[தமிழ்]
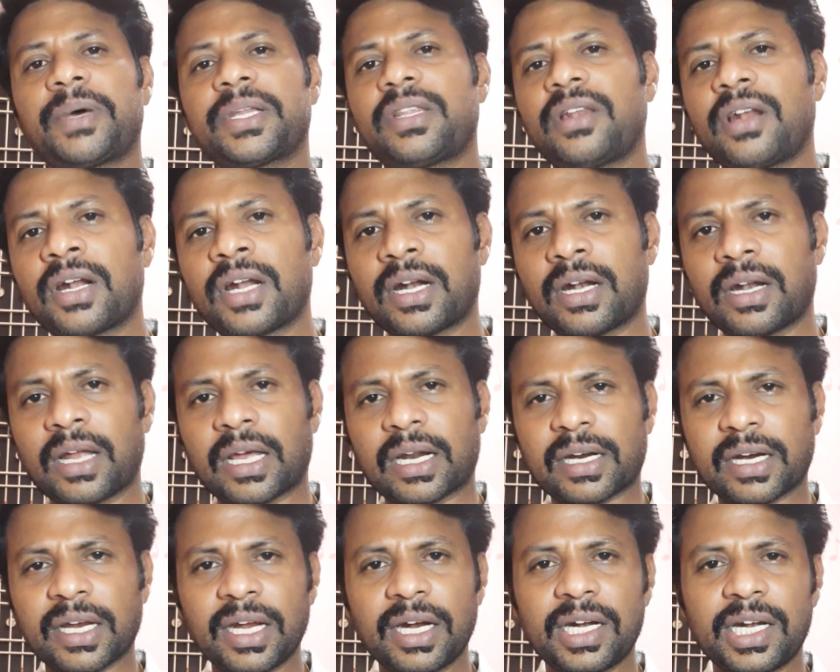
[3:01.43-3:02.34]
பற்றிலாம் நான்
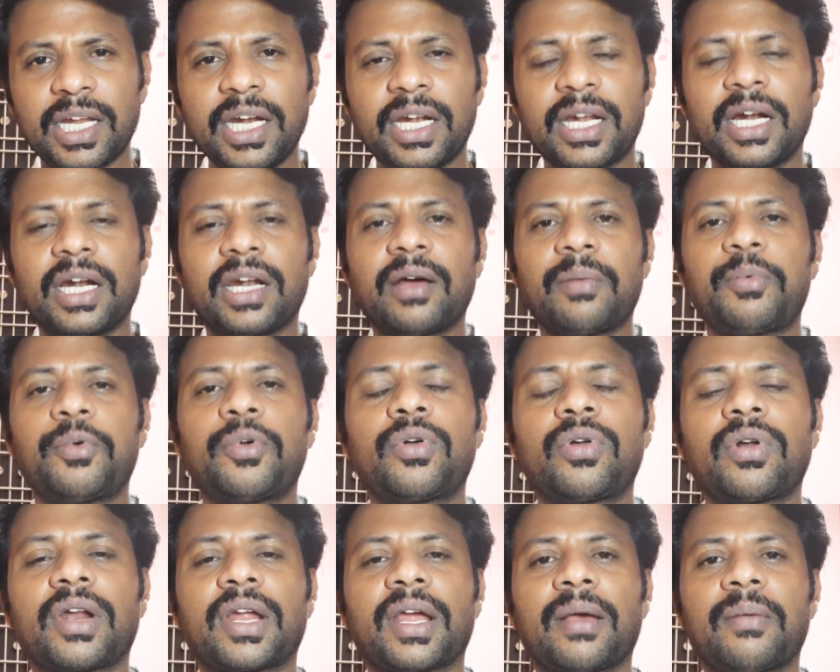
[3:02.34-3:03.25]
நிறைய டீட்டெயில்டாக
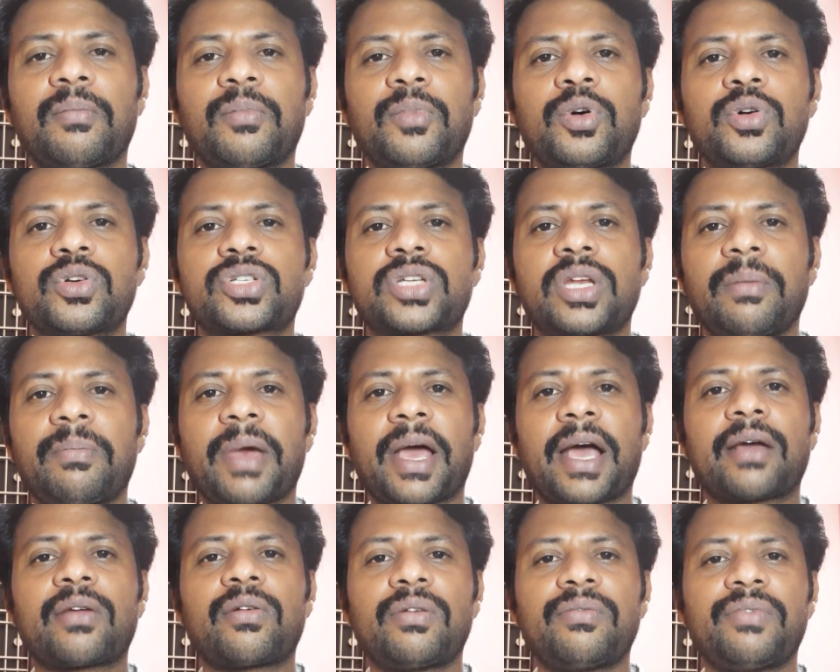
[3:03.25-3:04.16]
போட்டிருக்கேன் மோஸ்ட்லி
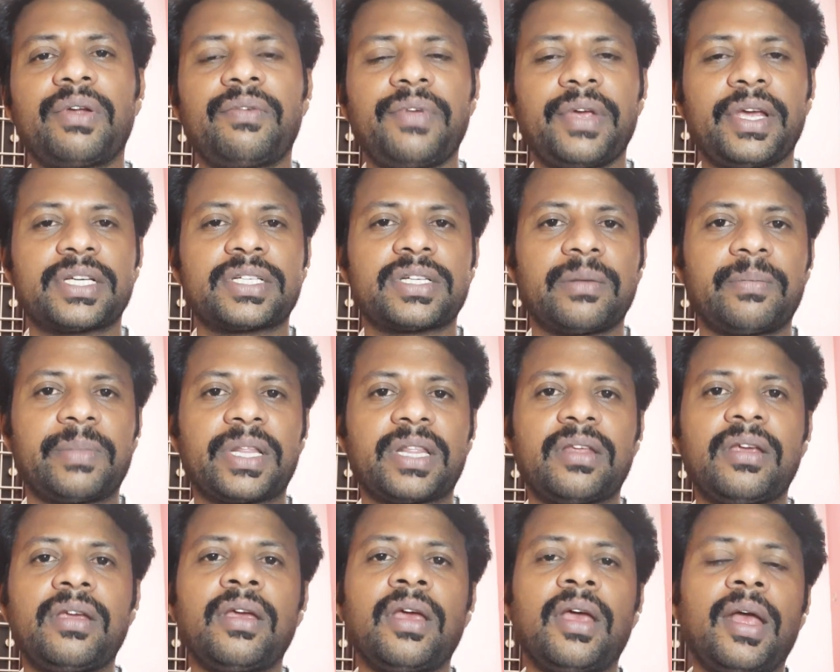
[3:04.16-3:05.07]
பேக்ரவுண்ட் வெரிஃபிகேஷனை
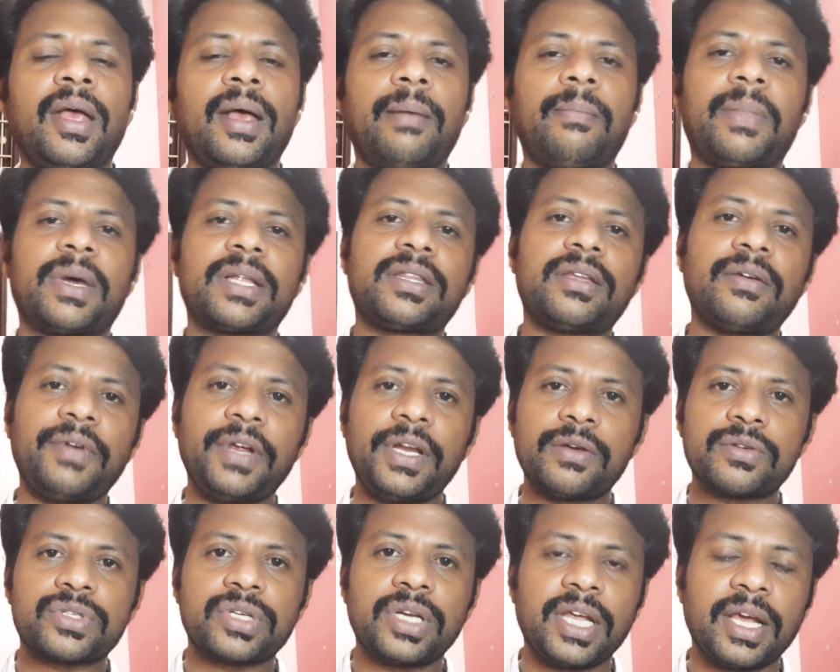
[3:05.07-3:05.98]
பற்றி மற்ற
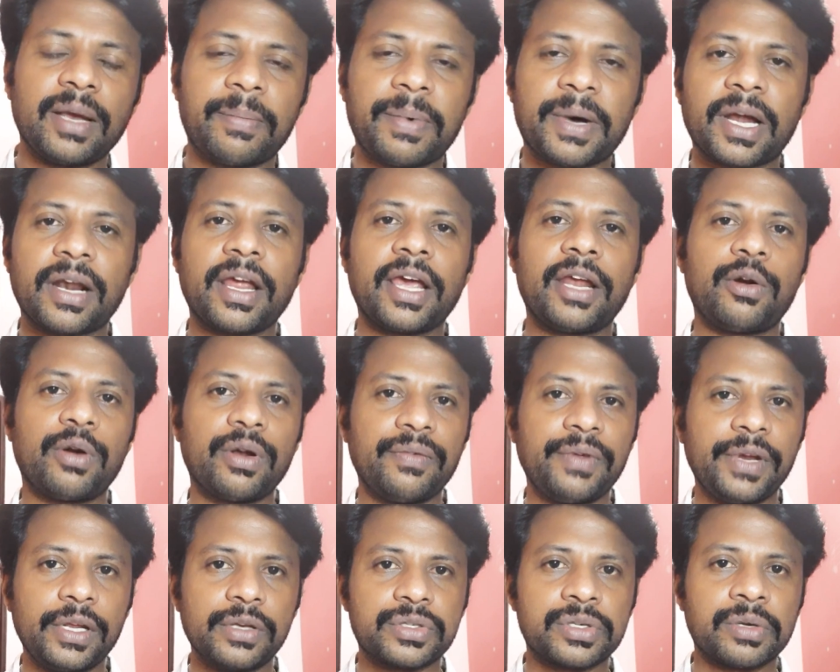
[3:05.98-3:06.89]
வீடியோஸும் நீங்கள் பாருங்கள் என்னுடைய
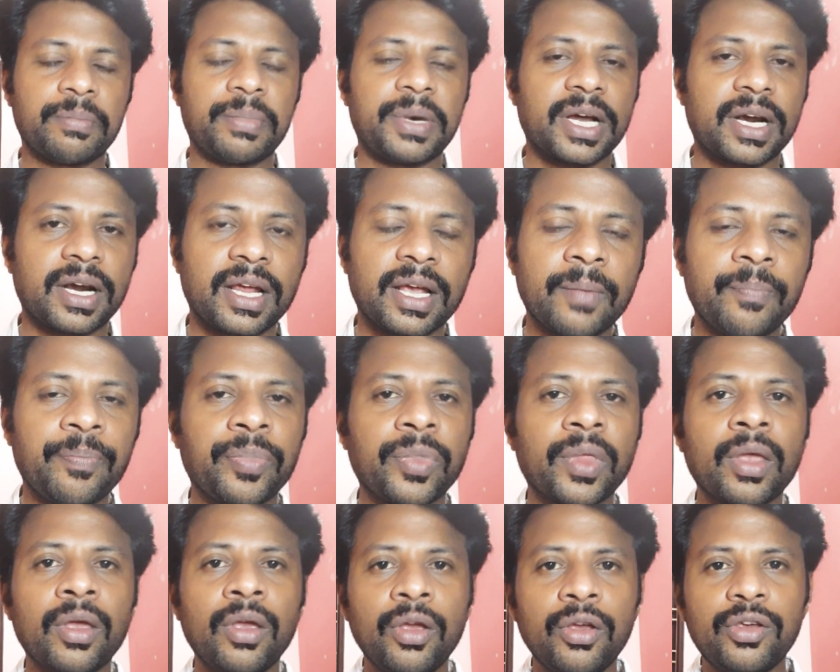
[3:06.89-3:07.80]
வீடியோஸும் பாருங்கள்
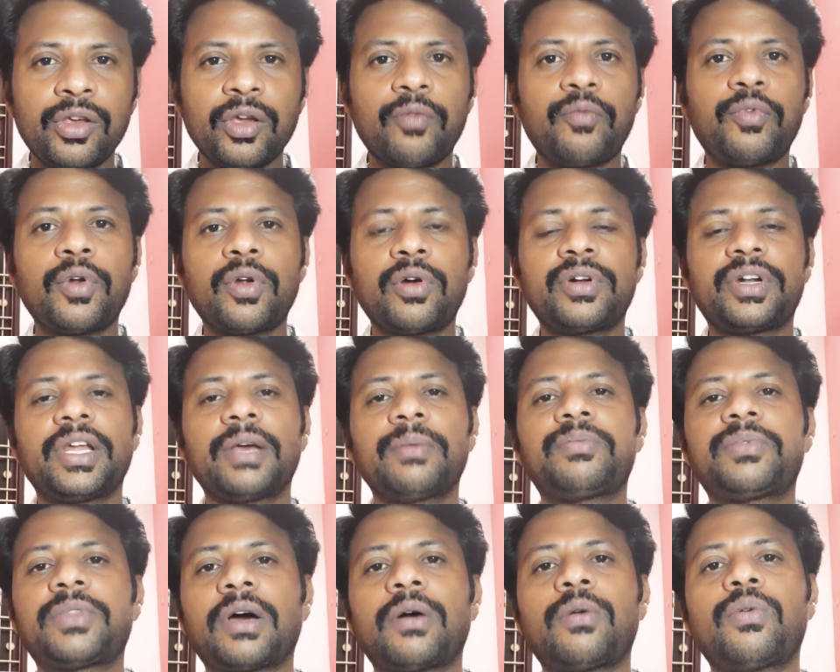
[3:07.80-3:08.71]
எவ்வளோ
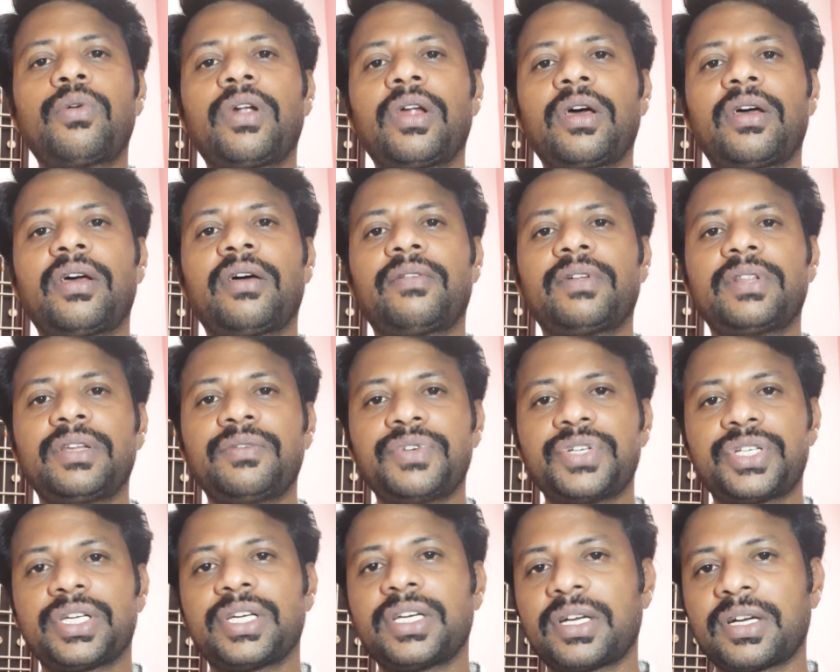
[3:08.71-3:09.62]
டெப்த்தாக உள்ள வந்து
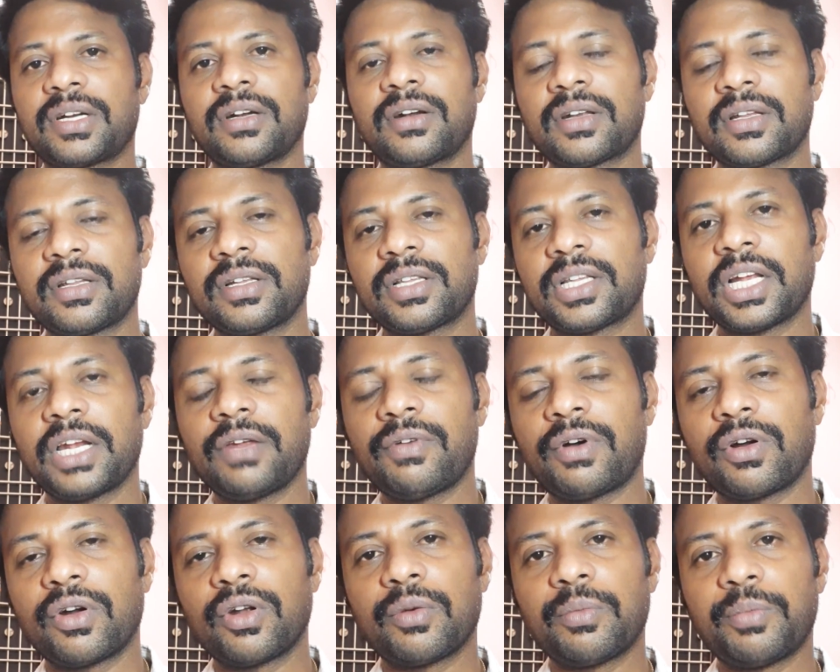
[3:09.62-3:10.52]
விஷயம் இருக்குன்றது
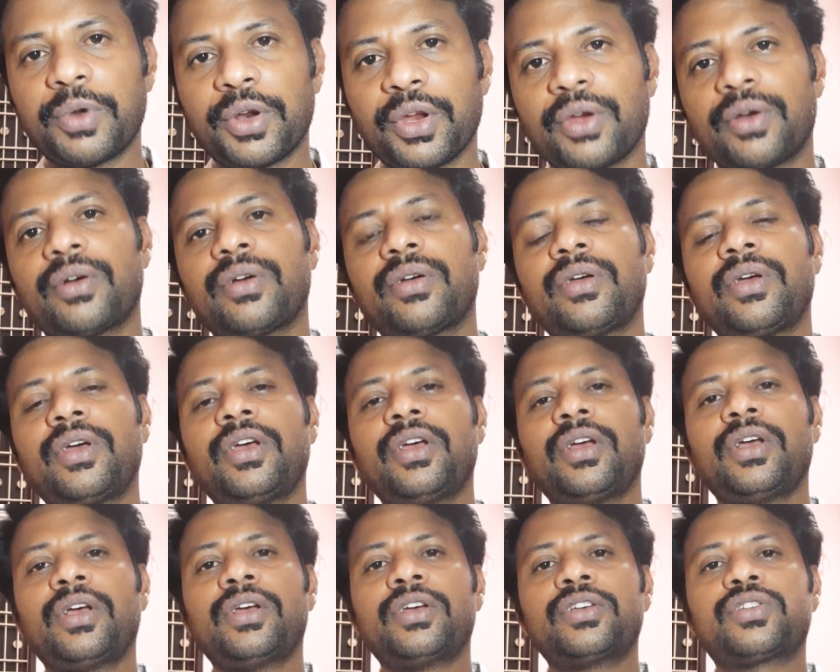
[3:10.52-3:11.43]
தெளிவாக உங்களுக்கு புரியும்
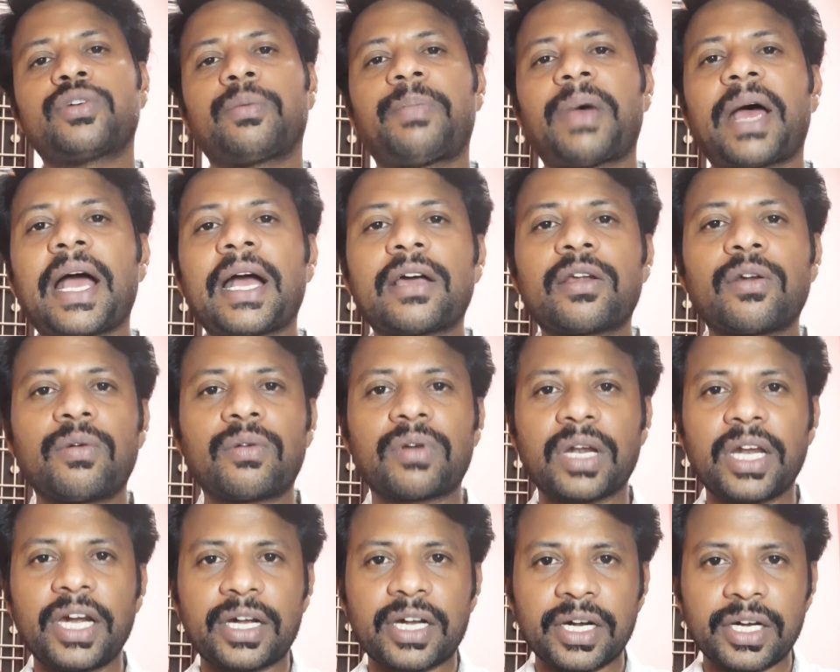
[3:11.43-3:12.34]
ஸோ பேக்ரவுண்ட்
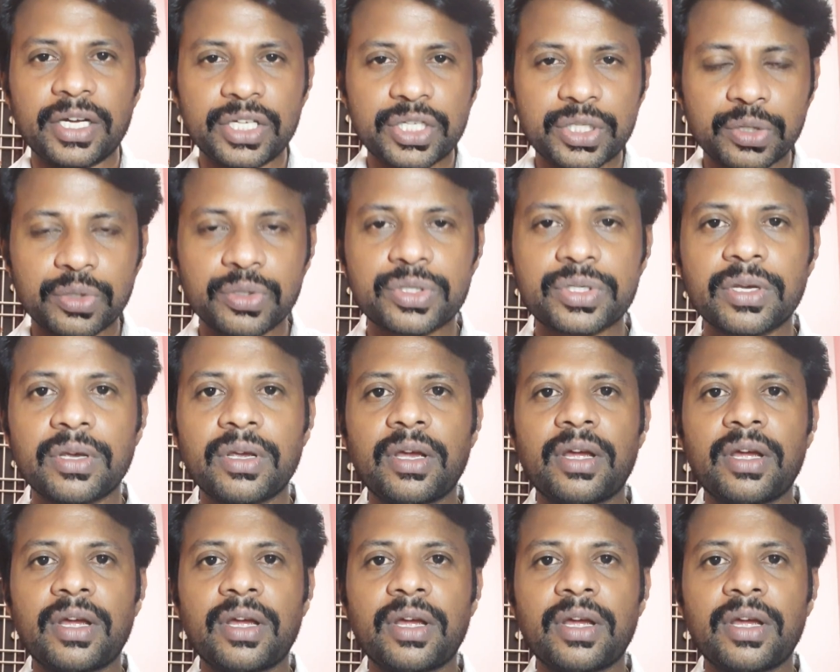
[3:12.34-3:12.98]
ரிலேட்டட் இஷ்யூஸ்